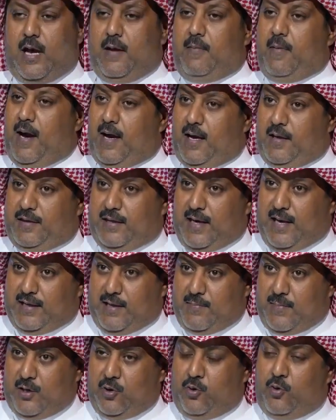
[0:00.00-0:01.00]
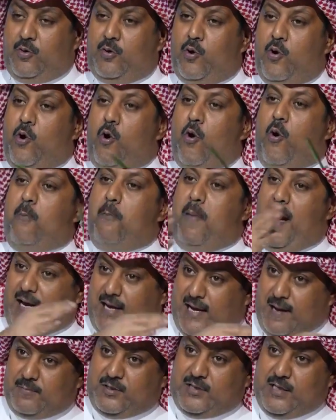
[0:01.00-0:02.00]
طيب اخذ 3 مليون
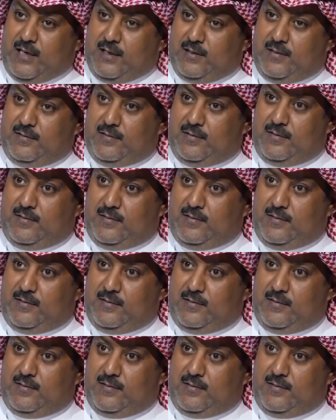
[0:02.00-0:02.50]
مع ال 50